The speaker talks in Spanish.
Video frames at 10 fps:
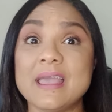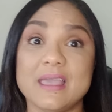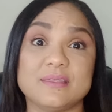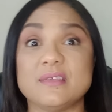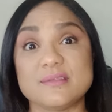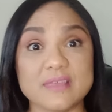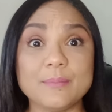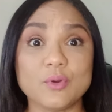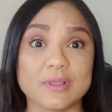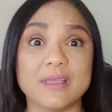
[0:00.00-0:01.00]

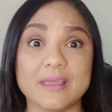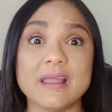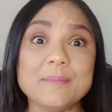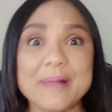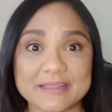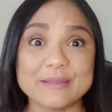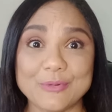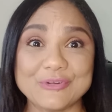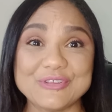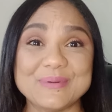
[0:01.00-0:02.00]
esencial porque es el
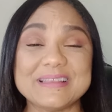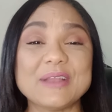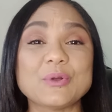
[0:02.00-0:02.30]
matrimonio, ¿verdad?